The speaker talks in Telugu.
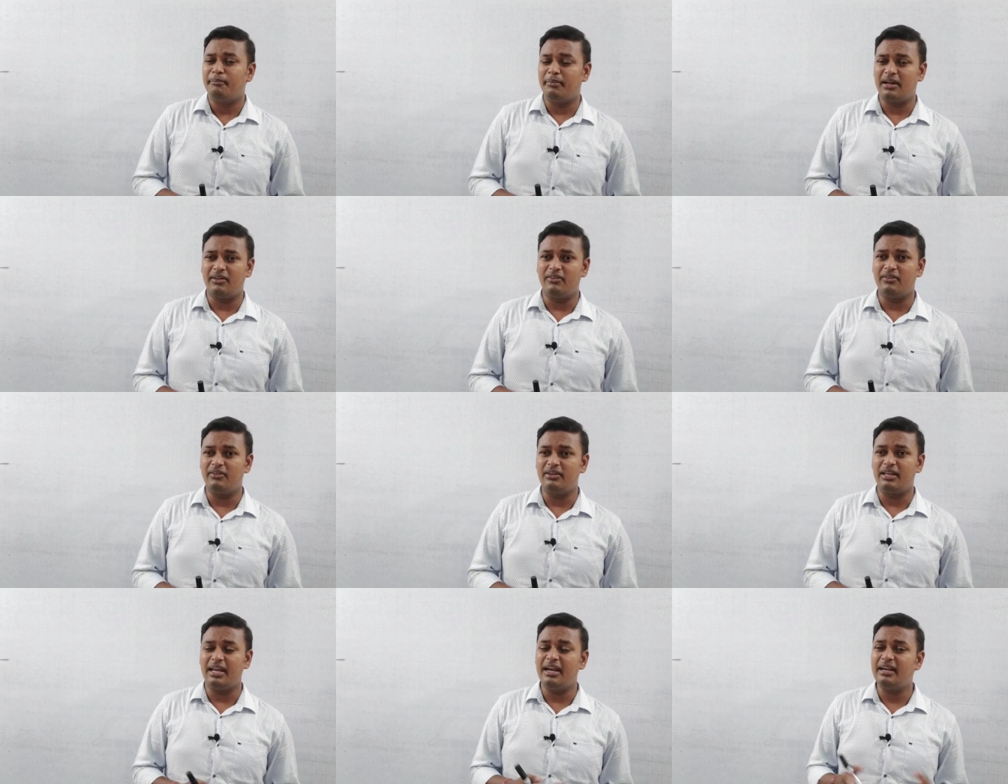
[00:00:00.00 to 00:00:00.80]
మనం
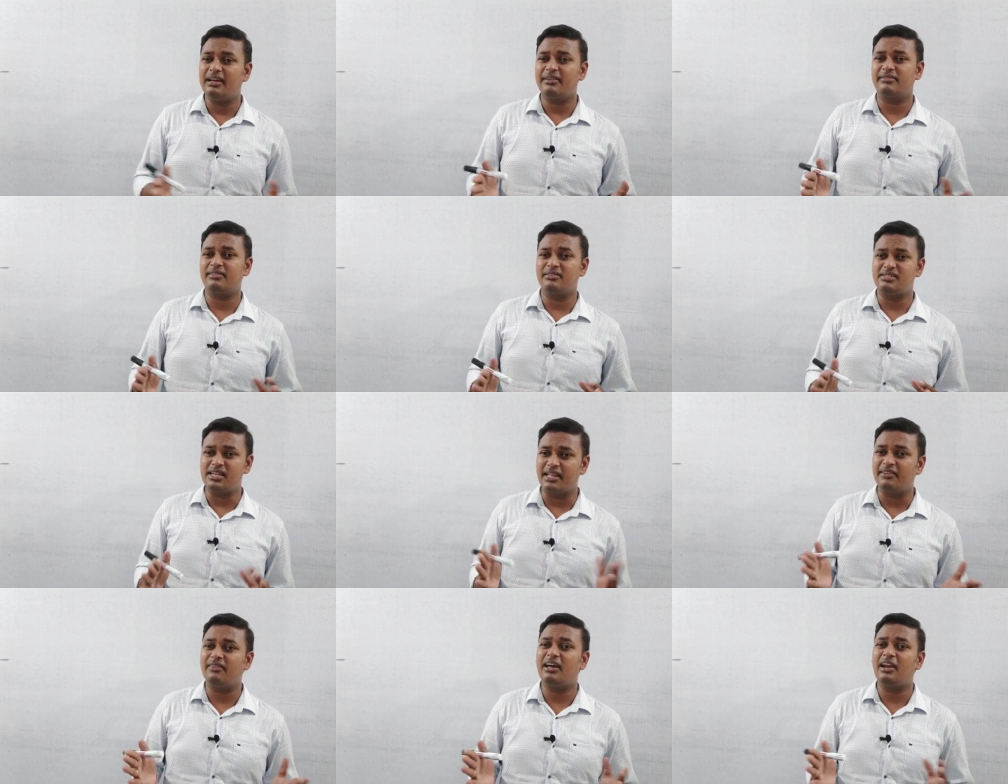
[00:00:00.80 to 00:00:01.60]
ఏంటి అసలు
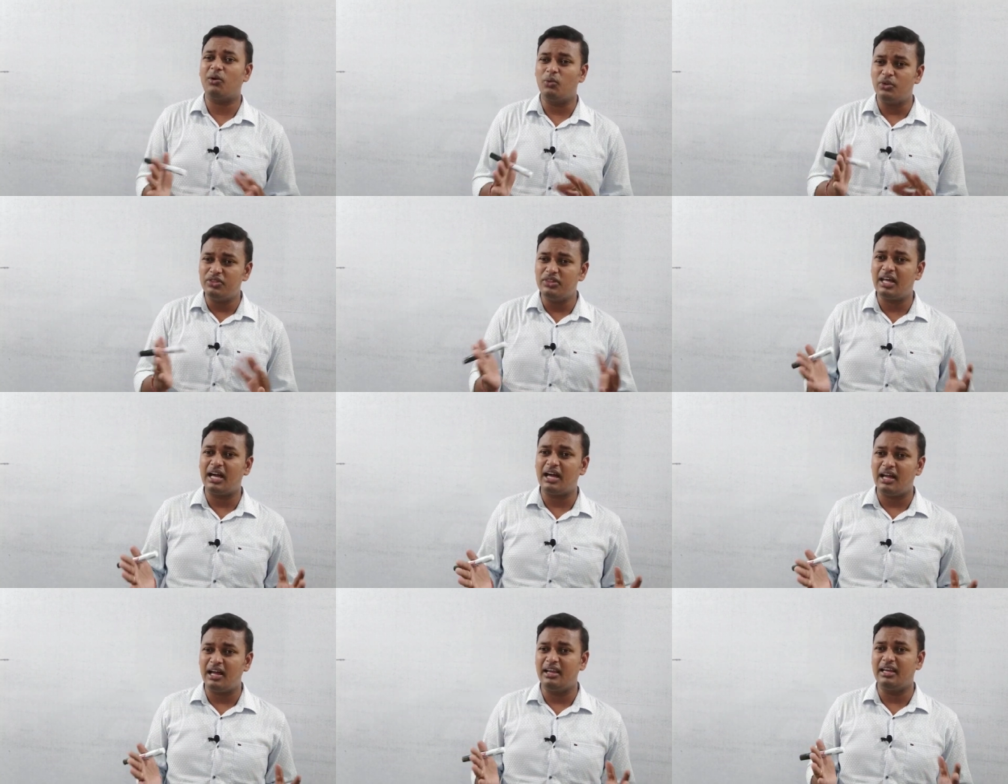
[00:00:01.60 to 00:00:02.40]
చదవాలా వద్దా
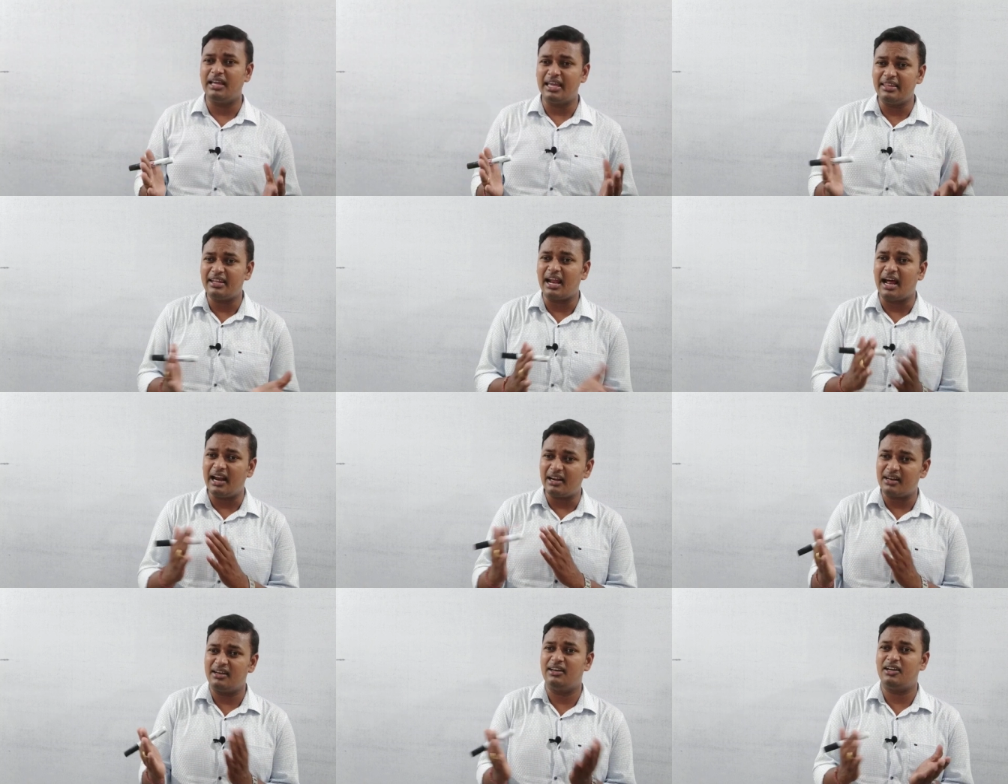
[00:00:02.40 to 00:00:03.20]
ఇంకేదైనా
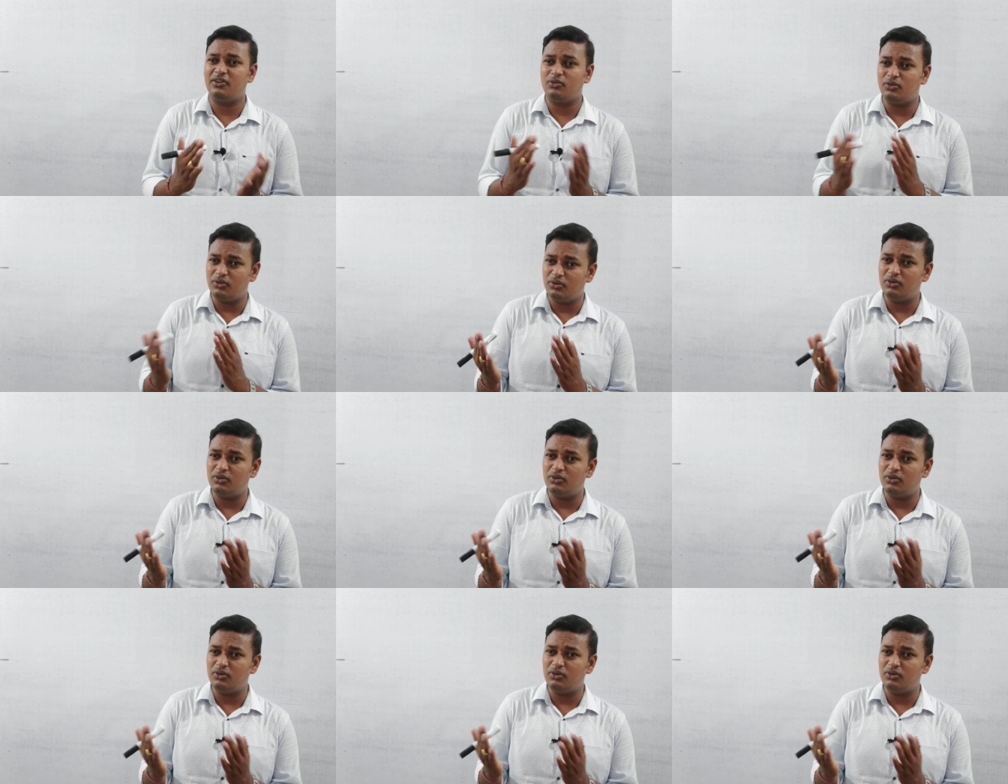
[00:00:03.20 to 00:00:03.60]
ఆల్టర్నేటివ్